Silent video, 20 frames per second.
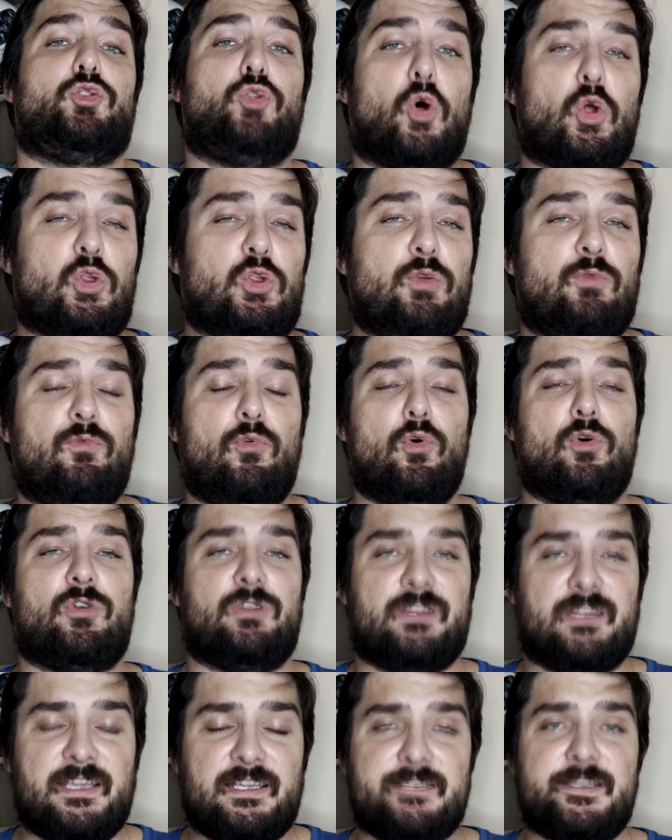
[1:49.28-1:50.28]
до
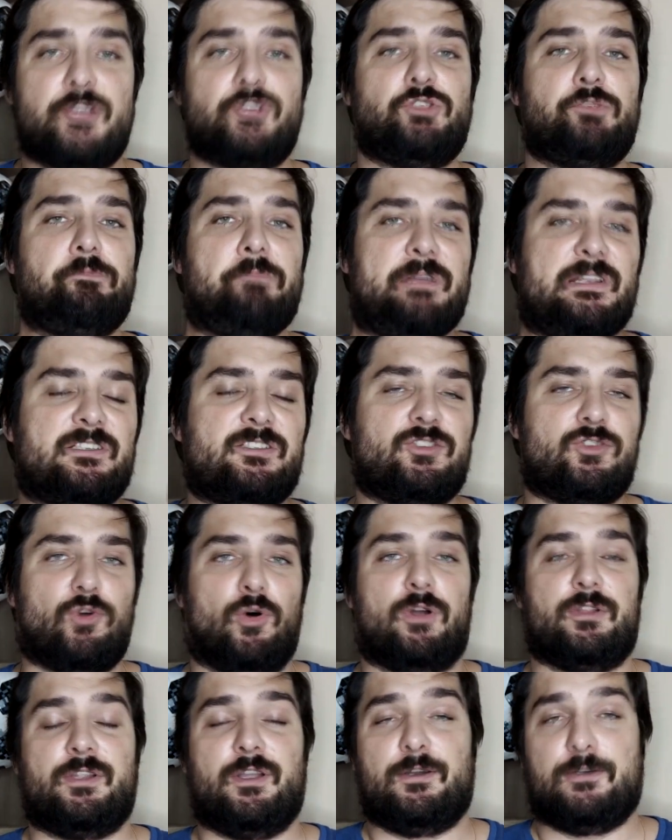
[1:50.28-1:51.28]

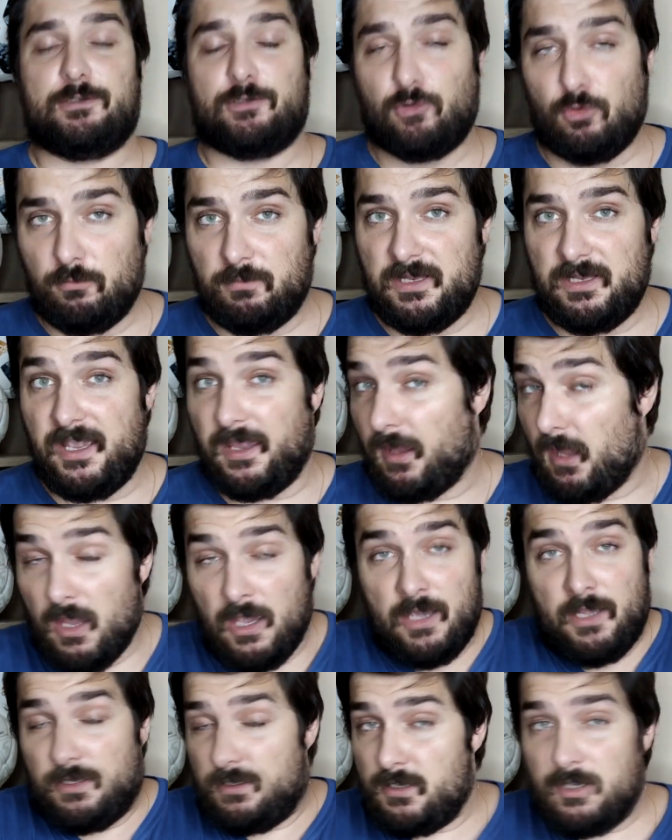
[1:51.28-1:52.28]
2500 рублей.
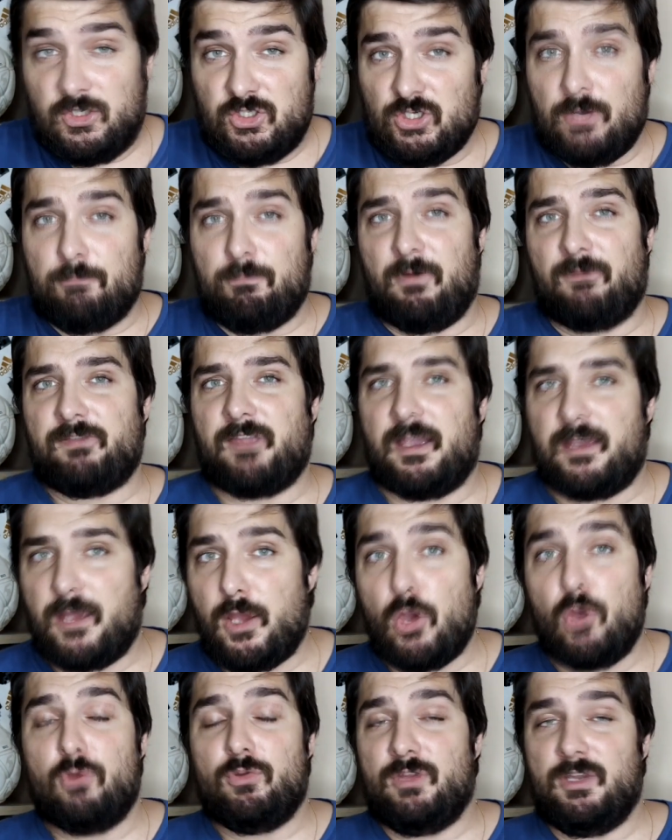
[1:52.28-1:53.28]
Ничем,
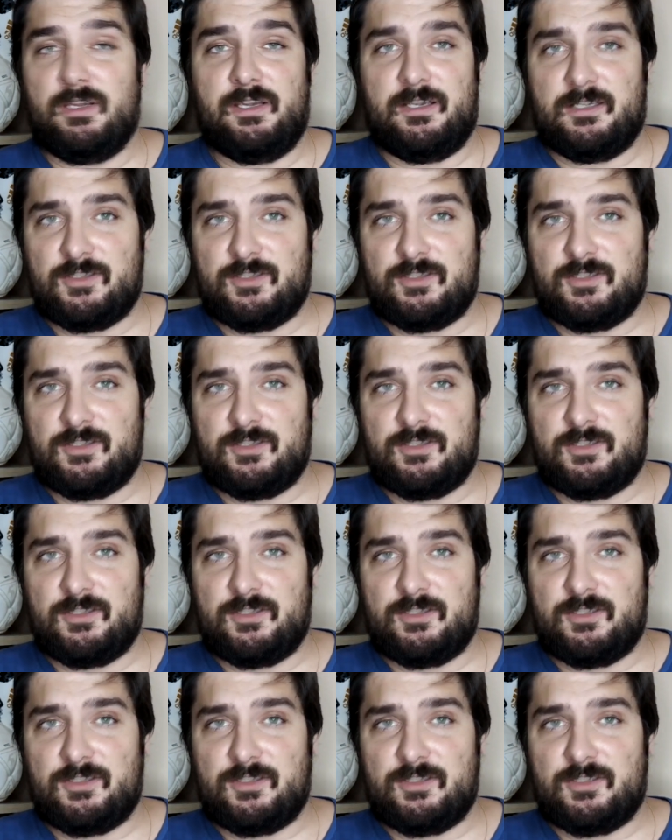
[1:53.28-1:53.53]
повторяю, не